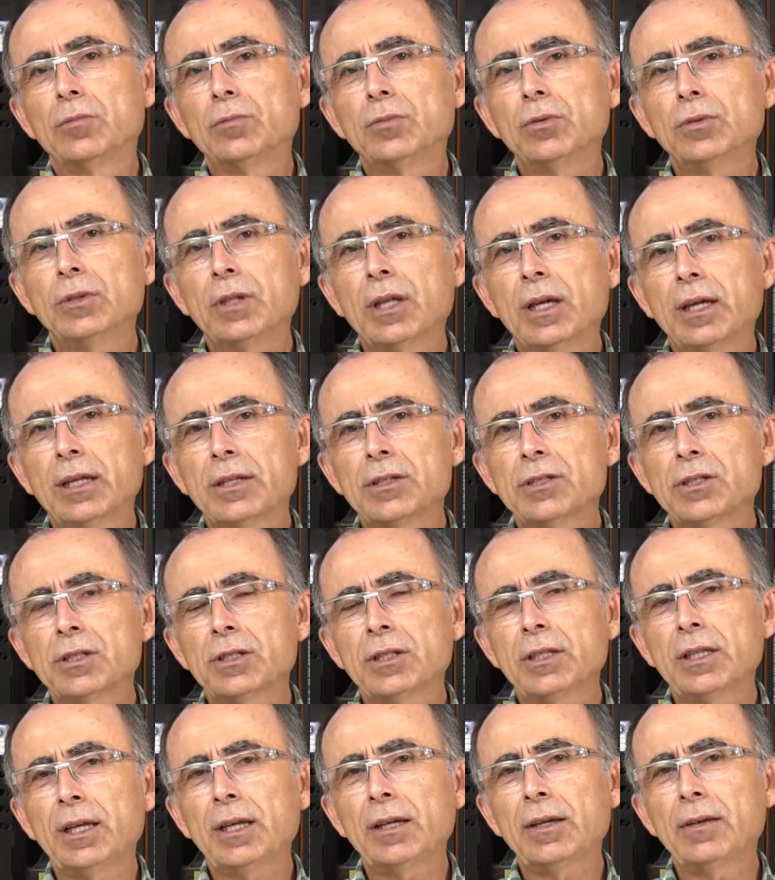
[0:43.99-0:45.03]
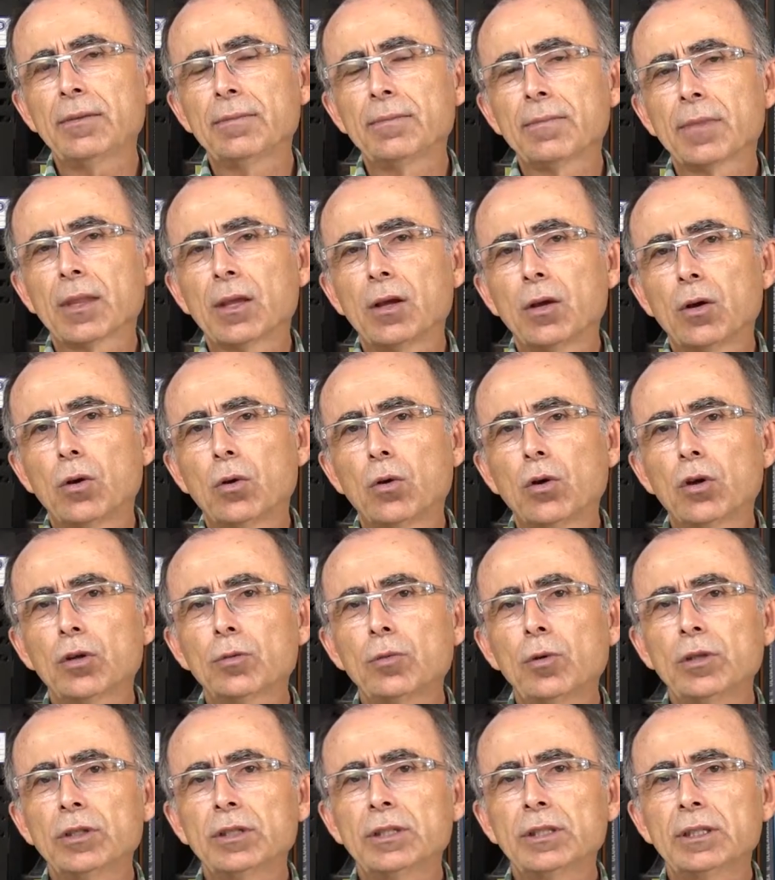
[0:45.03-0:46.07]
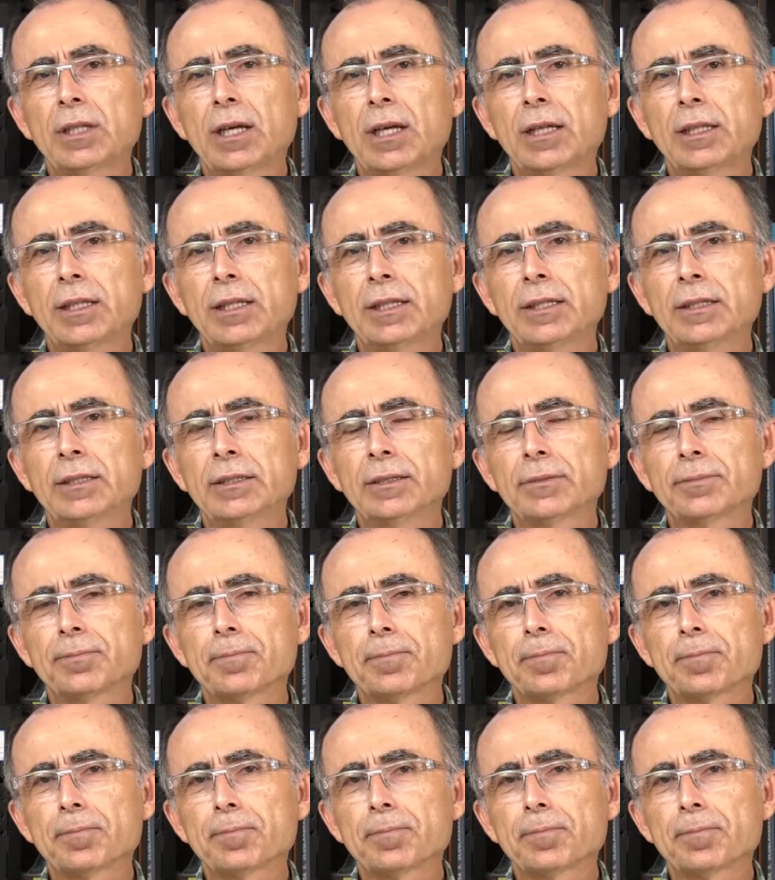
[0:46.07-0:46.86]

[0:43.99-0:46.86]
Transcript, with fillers: Bunun haricinde hormonlu gıdaların